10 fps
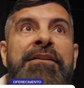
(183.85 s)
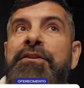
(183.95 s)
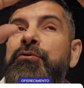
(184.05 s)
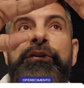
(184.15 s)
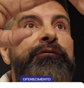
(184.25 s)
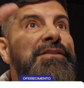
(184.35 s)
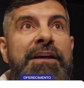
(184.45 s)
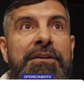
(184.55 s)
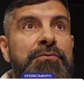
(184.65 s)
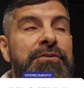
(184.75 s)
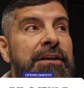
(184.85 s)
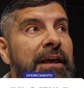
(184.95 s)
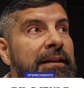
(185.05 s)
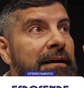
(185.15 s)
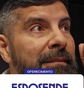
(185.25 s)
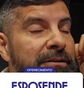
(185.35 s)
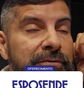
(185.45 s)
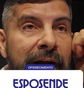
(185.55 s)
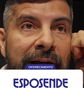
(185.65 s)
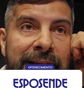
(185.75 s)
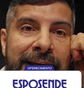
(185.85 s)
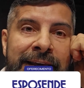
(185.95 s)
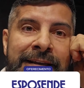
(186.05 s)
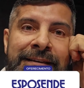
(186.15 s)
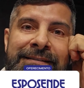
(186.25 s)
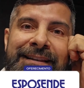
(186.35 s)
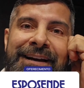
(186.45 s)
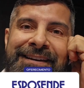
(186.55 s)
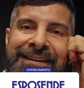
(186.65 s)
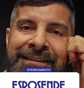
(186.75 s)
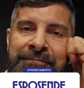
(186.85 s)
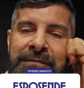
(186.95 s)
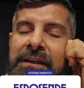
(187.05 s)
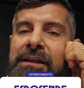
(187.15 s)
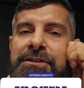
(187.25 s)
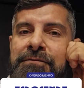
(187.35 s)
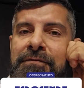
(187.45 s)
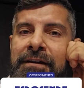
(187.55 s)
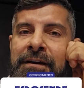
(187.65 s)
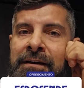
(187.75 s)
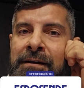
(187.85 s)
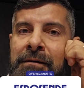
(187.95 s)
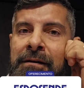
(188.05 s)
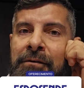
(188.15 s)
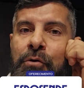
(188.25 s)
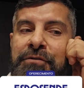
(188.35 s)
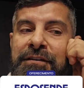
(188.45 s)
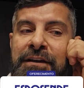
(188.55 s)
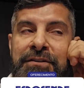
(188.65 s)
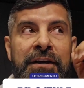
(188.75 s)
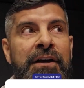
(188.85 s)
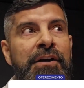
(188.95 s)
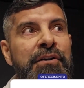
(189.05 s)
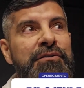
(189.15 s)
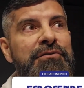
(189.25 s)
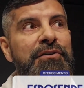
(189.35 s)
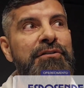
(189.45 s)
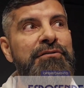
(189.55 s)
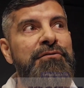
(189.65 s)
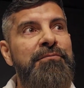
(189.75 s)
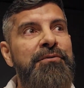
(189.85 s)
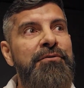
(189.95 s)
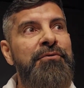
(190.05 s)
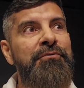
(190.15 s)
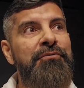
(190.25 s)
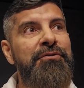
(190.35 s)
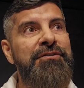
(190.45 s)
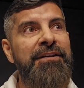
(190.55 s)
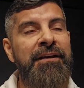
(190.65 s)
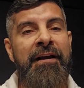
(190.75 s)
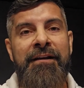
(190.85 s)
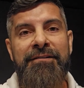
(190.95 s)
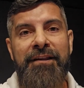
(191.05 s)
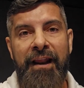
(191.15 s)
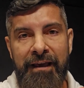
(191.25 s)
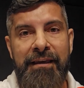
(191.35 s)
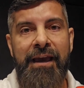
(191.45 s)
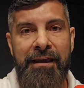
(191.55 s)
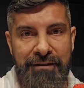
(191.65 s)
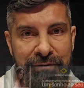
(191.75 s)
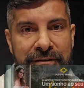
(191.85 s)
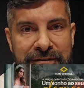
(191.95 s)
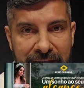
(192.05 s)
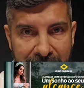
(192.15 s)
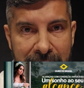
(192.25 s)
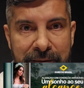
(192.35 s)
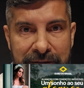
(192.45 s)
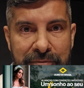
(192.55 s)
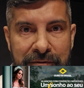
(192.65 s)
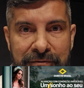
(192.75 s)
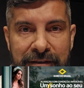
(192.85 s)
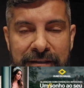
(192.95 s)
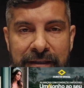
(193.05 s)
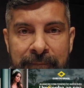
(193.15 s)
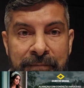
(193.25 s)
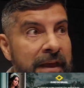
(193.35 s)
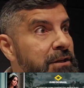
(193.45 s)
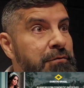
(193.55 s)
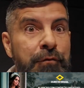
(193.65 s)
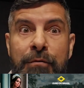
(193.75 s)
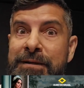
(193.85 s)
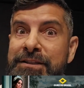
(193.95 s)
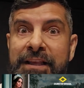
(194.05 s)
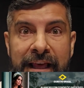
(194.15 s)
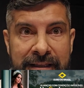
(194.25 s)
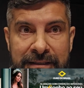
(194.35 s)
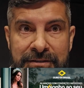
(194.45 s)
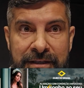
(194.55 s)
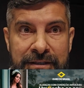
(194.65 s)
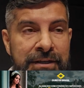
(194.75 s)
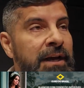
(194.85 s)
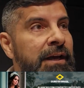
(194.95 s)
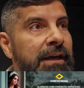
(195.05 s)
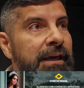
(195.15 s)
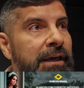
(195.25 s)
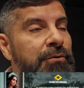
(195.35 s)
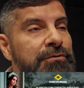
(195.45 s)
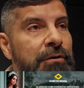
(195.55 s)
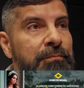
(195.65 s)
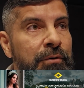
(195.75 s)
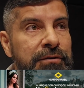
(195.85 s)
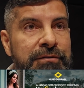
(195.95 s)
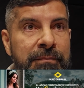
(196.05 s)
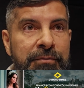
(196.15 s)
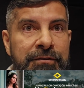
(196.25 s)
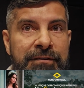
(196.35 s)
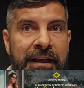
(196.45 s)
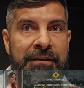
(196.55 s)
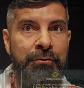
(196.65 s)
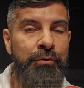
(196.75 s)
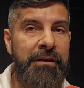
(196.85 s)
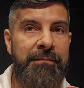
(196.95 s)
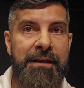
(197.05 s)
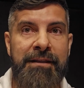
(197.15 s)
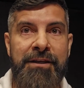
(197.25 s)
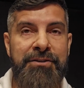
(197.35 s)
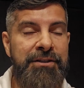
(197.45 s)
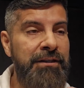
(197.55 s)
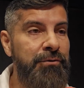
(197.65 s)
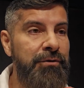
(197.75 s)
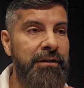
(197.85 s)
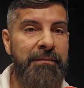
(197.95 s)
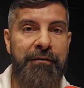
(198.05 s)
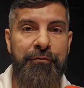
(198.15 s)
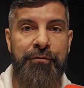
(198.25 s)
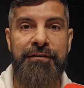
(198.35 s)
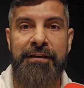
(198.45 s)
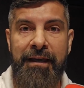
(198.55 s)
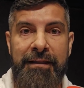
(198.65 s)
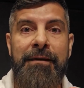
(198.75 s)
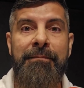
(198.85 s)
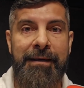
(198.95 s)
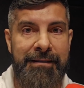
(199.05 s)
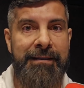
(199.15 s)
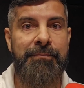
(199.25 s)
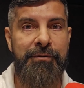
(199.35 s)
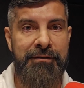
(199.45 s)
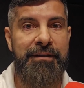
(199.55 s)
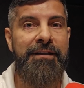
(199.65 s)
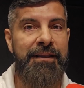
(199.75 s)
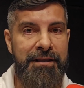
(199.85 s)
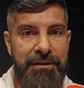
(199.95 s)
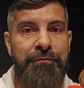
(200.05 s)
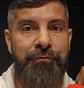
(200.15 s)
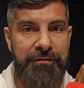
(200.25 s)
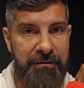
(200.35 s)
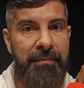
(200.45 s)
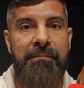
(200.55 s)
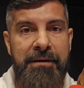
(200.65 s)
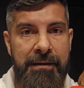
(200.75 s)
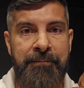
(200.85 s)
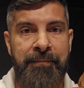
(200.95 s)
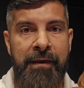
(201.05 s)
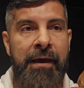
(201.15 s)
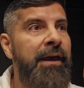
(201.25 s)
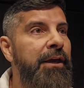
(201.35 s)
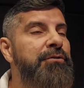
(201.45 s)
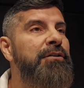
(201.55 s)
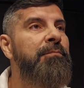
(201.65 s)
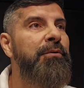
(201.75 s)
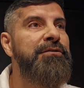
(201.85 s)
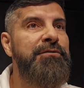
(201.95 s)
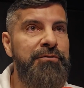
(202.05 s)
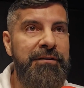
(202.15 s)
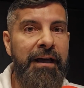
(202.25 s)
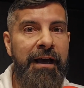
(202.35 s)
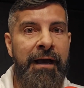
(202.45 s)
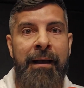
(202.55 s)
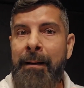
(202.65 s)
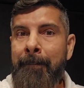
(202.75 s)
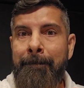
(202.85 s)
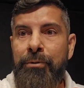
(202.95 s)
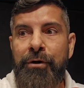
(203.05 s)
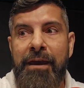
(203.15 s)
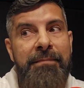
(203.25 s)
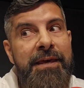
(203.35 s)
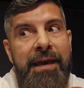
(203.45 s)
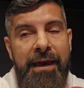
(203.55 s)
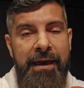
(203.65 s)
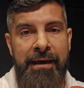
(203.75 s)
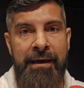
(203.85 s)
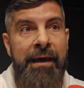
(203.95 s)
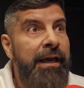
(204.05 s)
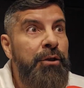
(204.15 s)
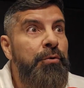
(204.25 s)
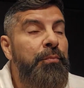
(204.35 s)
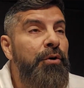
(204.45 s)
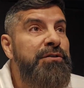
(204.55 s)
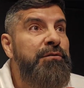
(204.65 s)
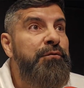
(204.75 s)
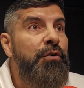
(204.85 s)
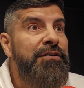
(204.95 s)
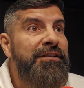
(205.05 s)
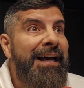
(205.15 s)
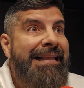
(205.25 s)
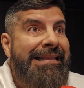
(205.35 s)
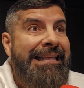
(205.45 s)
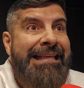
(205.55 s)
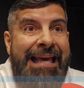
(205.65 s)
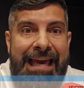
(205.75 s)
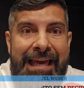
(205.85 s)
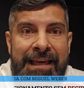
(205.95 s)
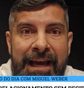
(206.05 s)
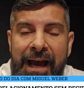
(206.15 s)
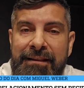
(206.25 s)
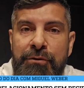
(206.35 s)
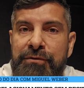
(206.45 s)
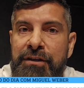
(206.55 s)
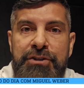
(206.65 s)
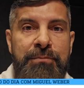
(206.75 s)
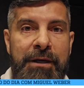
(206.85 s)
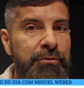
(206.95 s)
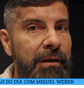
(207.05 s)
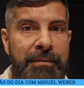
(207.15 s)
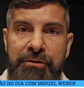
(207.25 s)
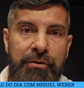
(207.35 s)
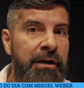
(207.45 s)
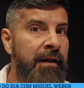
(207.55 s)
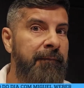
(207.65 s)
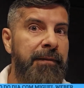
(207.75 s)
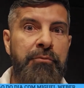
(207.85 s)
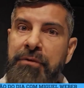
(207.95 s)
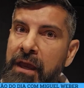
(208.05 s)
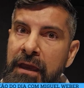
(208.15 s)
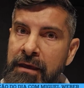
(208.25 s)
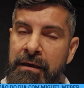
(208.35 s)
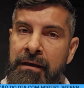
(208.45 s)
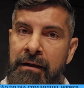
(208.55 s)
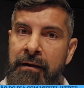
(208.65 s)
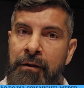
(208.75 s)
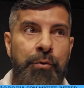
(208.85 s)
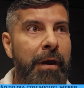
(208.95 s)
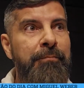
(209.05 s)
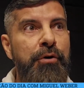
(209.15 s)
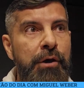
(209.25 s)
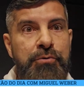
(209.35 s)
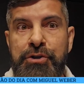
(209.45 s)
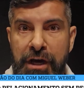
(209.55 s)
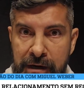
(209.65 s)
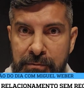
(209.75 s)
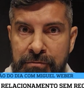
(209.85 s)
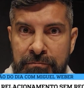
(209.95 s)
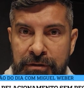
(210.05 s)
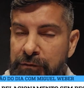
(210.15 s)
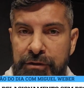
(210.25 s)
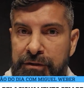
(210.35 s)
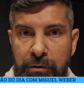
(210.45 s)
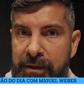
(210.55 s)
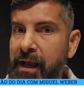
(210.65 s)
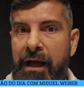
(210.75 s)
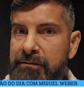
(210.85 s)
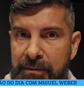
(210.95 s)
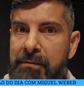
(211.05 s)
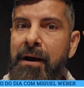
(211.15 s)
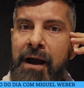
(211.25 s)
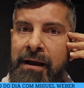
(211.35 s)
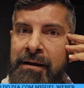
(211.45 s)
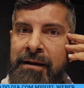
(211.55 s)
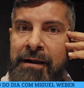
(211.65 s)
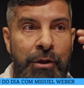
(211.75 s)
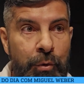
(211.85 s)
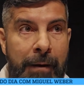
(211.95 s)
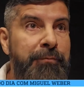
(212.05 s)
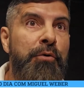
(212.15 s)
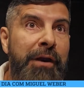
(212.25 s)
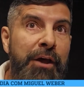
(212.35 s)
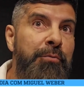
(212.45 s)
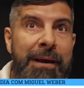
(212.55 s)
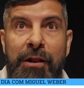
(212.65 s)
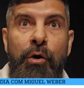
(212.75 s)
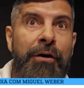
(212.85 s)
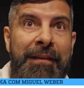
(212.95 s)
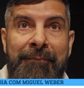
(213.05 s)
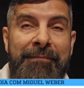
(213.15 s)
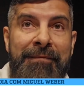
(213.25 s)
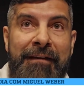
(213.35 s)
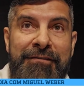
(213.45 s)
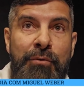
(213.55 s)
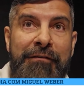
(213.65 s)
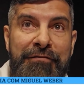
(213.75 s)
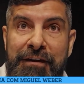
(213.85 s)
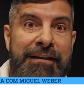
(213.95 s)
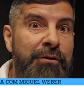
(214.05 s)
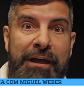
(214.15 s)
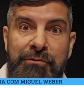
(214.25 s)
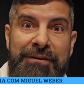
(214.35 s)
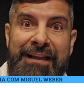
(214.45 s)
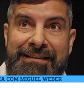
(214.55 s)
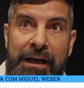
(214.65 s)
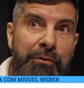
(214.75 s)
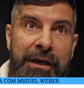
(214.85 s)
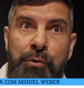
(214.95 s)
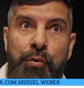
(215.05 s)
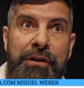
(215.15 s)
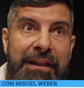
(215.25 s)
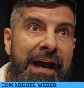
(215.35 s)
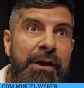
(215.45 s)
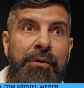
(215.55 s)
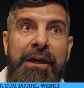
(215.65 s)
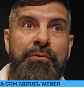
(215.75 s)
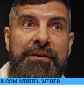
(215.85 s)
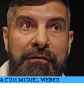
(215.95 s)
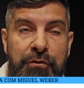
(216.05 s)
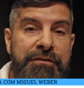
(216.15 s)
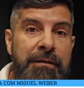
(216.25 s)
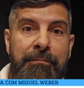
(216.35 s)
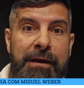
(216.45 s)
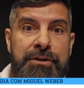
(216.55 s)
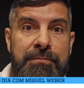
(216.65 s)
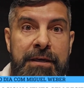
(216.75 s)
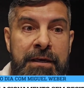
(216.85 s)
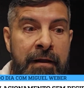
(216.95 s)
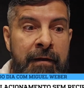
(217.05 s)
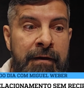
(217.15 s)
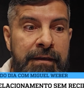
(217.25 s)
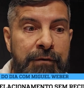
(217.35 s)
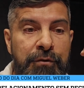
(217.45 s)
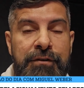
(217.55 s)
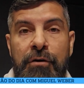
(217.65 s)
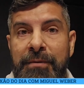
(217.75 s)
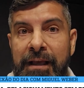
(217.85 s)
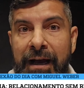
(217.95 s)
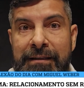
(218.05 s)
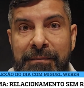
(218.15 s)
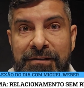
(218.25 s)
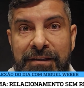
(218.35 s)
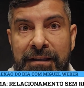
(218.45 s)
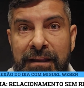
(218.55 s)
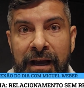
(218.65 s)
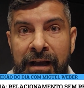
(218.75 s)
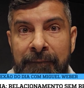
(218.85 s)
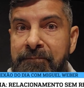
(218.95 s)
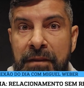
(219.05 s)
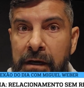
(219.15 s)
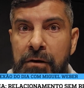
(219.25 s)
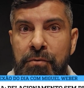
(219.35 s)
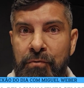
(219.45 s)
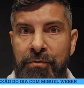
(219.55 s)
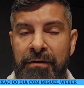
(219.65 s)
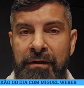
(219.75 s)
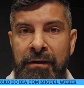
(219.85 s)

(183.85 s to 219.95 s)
Se não deu certo com ninguém na madrugada, ei, tá aí? Queria te ver. Ou seja, só sobrou você. Será que é isso que você quer para a sua vida? De forma direta, gente. Eu só posso depositar toda a minha energia, toda a minha força em quem também está depositando energia e força para mim. Eu só posso lutar por quem me quer. Eu não posso forçar ninguém a ter um sentimento que a pessoa não tem. Não é porque eu te amo que você é obrigado a me amar. Não é porque eu quero o melhor na, da sua vida, eu quero tratar, eu quero cuidar, eu quero ter você perto de mim, que você é obrigado a me aceitar. Não!